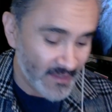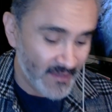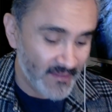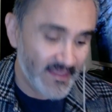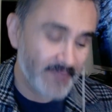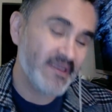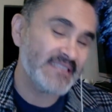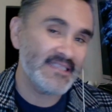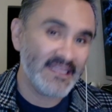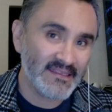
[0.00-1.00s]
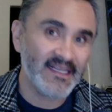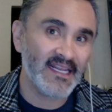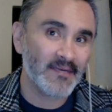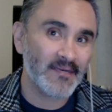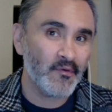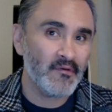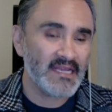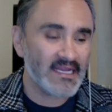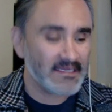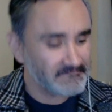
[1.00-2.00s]
de presidente de la
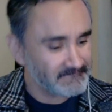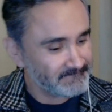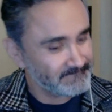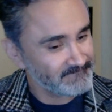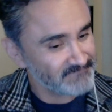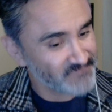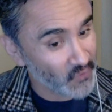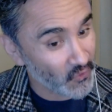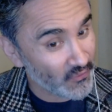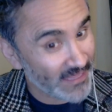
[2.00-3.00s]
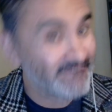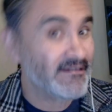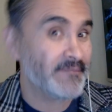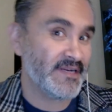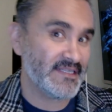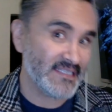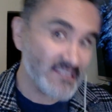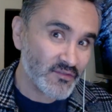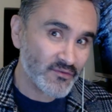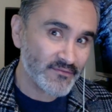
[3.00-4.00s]
República no daba para
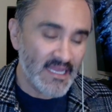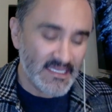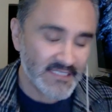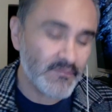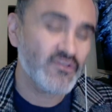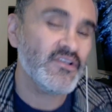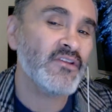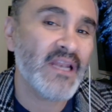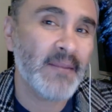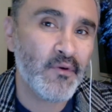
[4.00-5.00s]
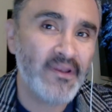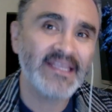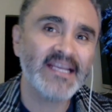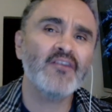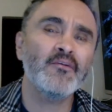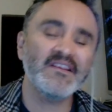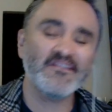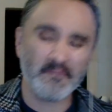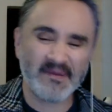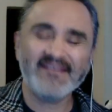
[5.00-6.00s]
tanto. Chismosido de la política, no olvides
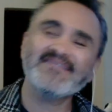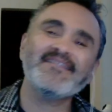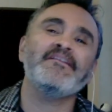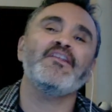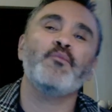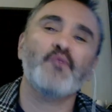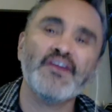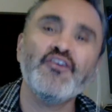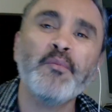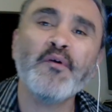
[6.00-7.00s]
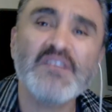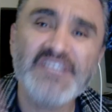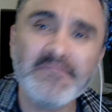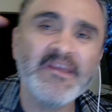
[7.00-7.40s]
compartir este video, porque yo pongo el chisme y